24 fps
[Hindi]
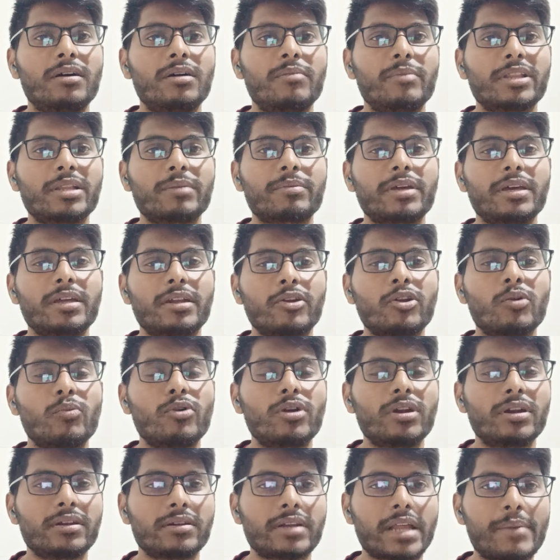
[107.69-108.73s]
मतलब किरानो
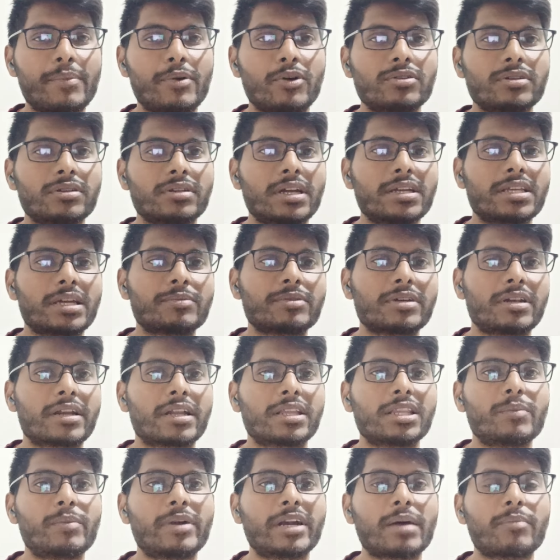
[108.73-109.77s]
बॉल टाइप कुछ उनका हिसाब चल रहा
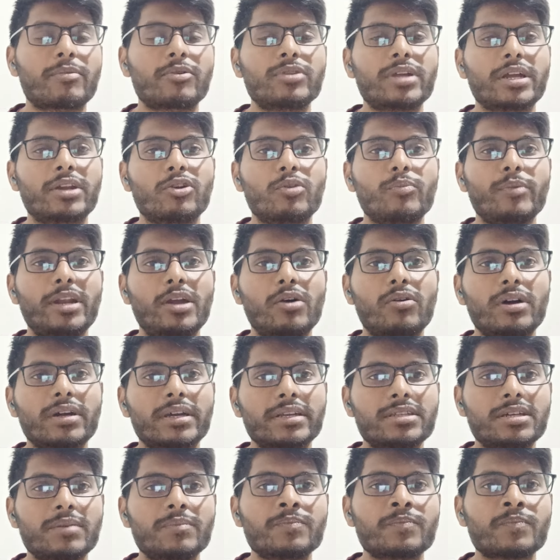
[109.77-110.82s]
था बट आपको देखने को मिला होगा कि
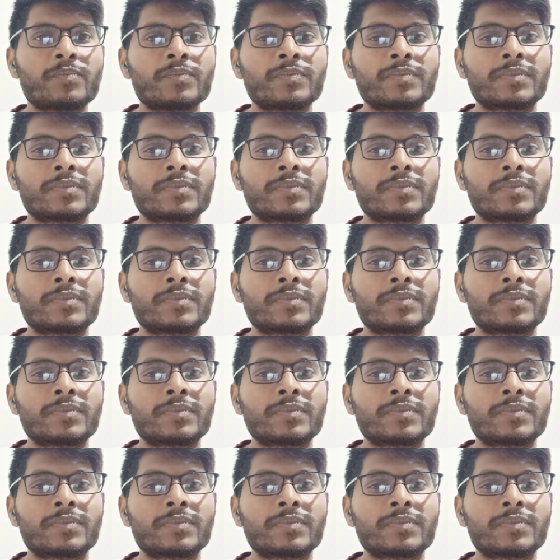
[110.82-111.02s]
जब